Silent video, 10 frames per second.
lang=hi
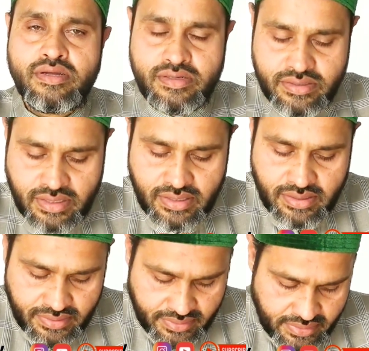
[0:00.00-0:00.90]
कि
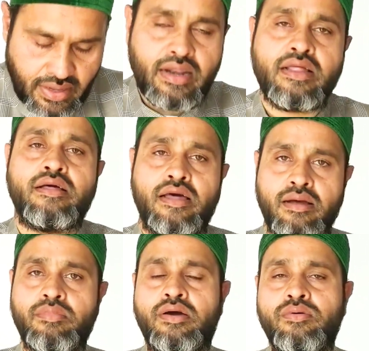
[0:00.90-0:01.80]
शहर के हालात
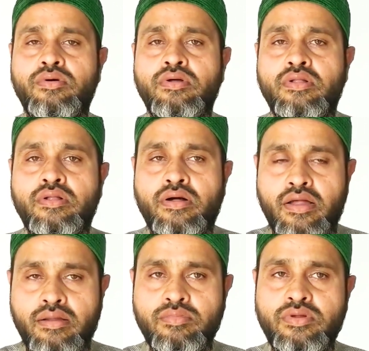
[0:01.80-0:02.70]
ख़राब ना हो
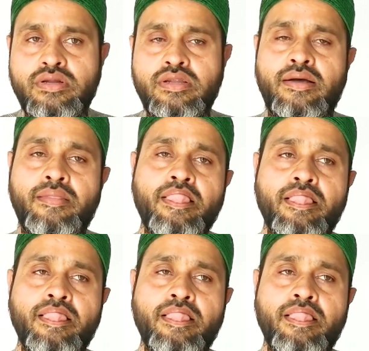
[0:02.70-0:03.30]
अल्हम्दुलिल्लाह